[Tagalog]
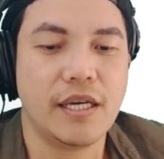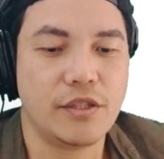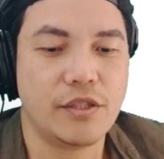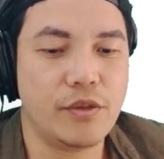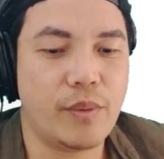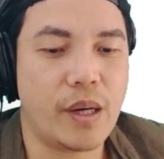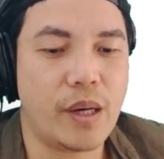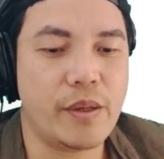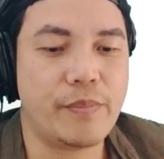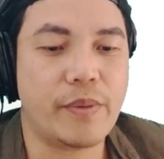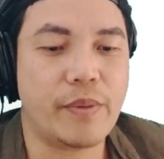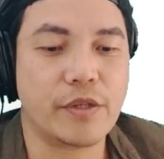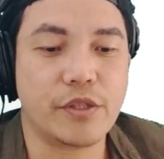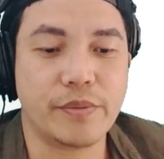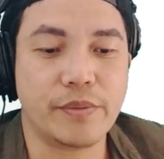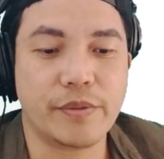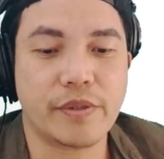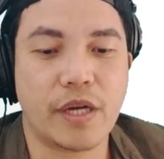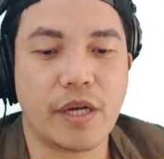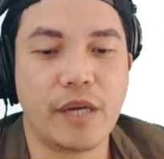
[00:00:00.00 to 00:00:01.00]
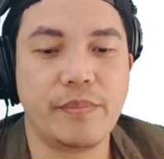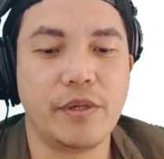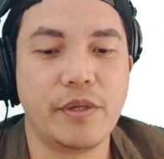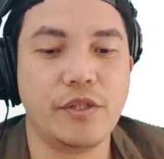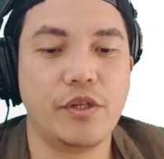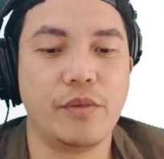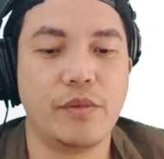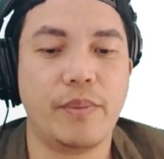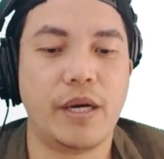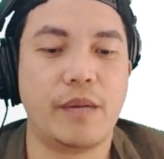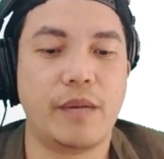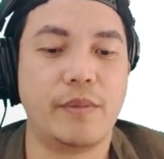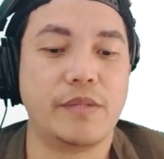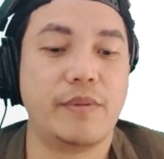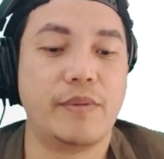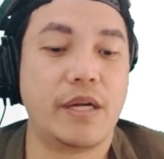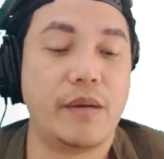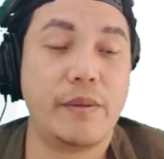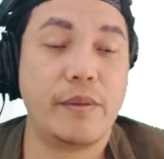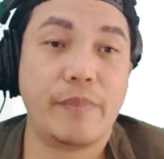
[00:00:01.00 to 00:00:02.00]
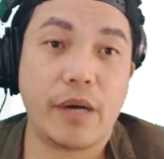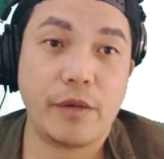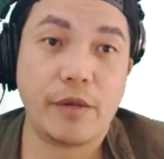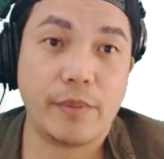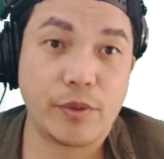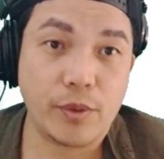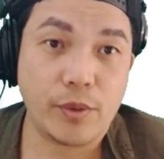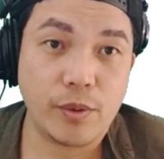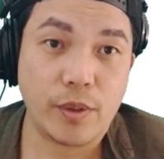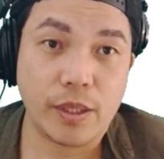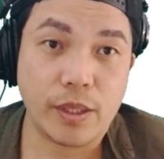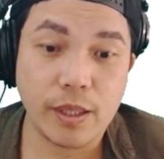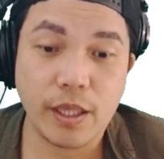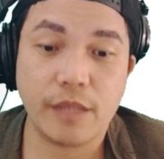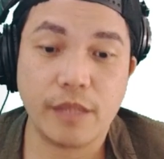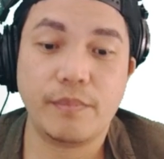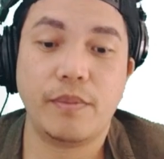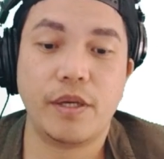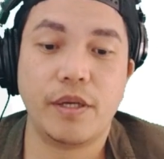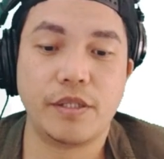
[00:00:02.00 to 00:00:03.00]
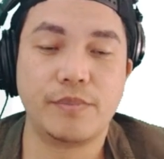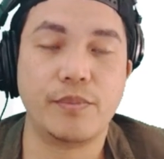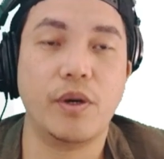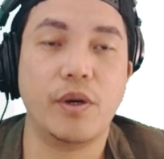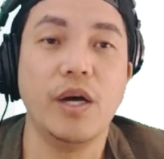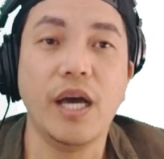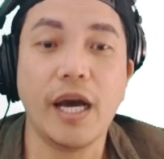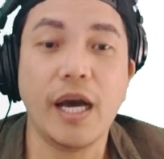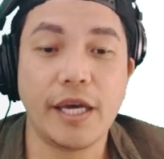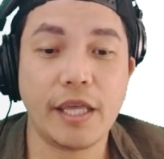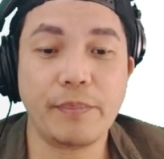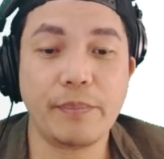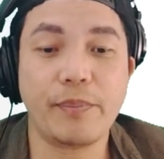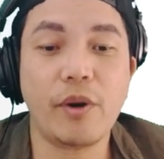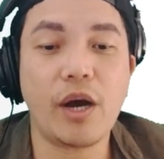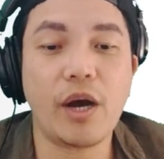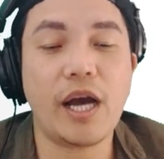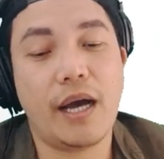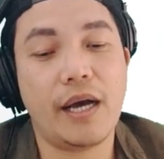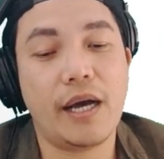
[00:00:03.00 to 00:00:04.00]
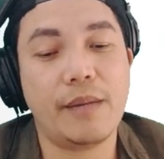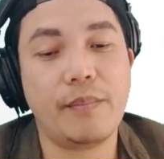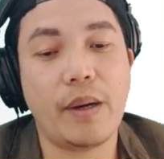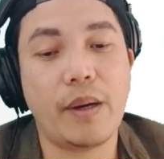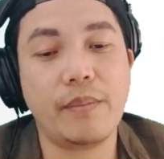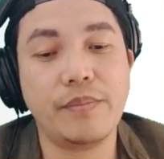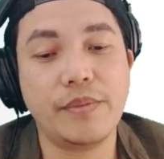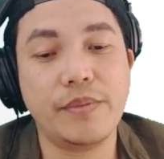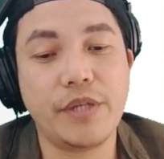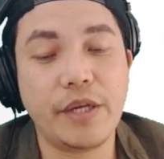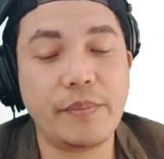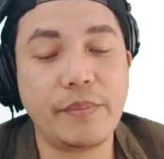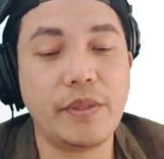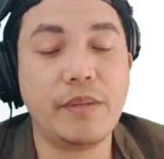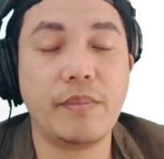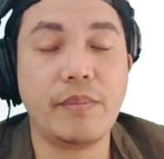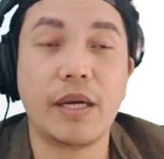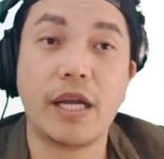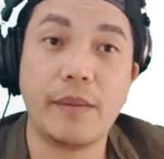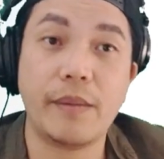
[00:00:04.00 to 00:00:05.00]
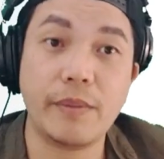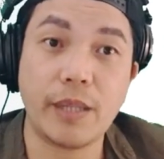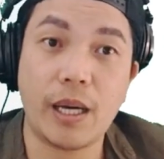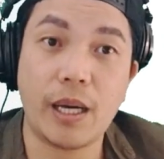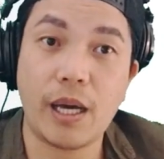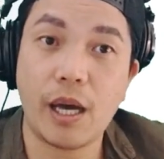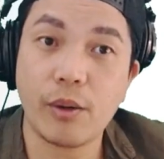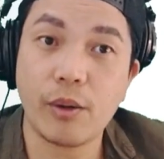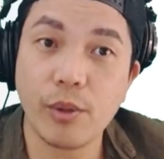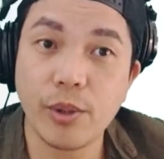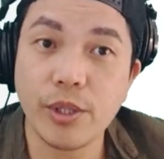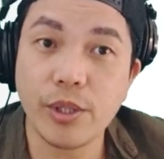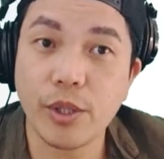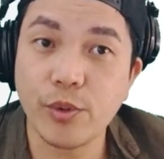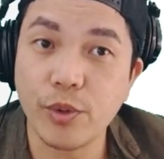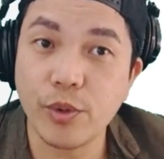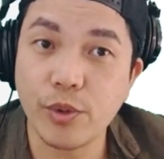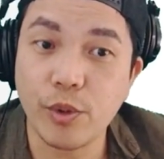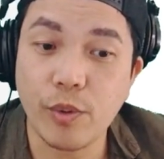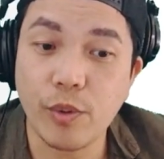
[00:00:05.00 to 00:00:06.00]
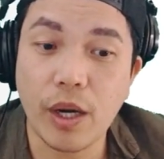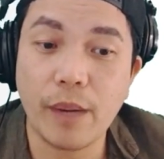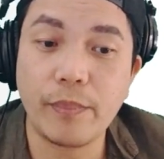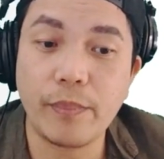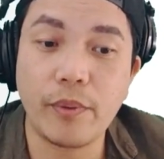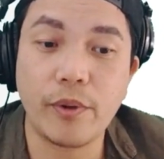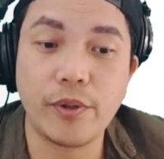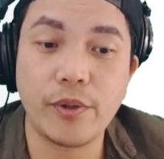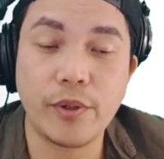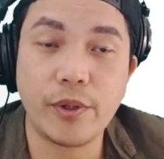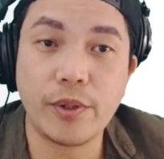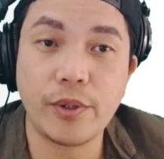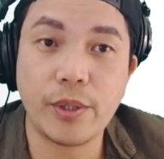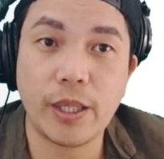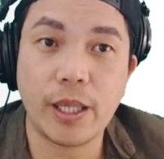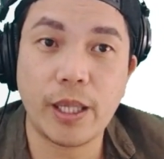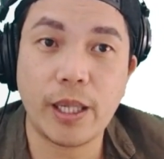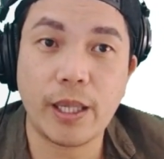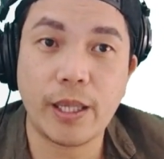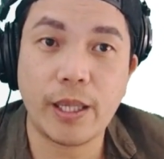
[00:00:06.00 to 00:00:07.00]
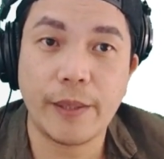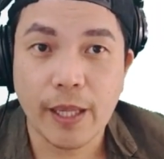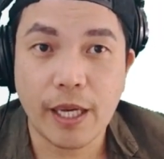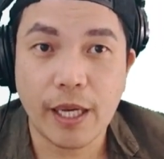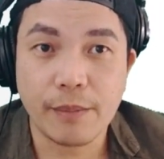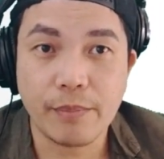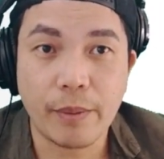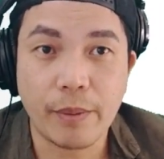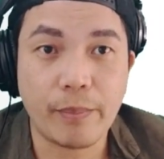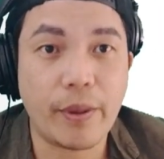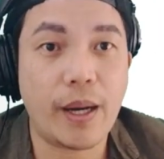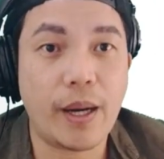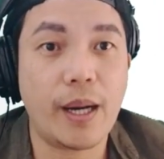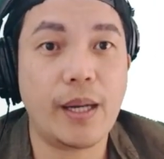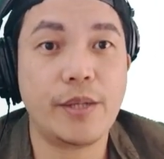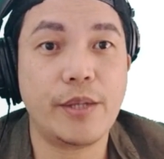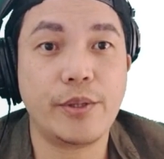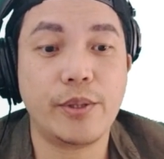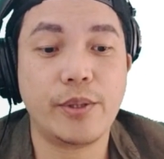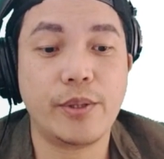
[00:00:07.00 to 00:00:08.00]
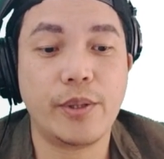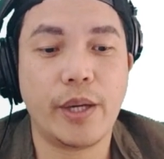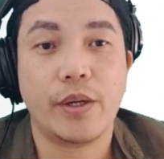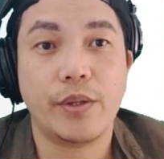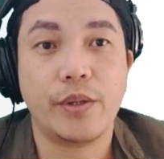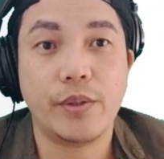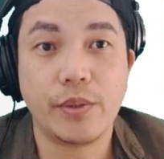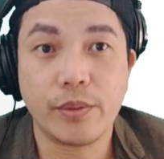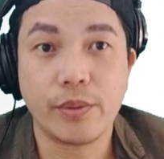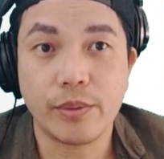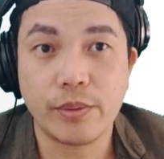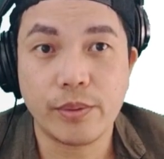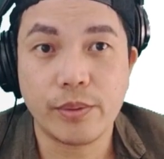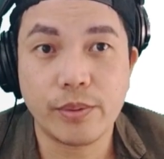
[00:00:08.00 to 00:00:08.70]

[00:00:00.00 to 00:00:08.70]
dumami pang subscriber nyo para mas marami pa kayo matulungan. God bless po. Ayan po, uh, Ma'am Jamie, marami, uh, ako natutuwa po no, na kahit papaano yung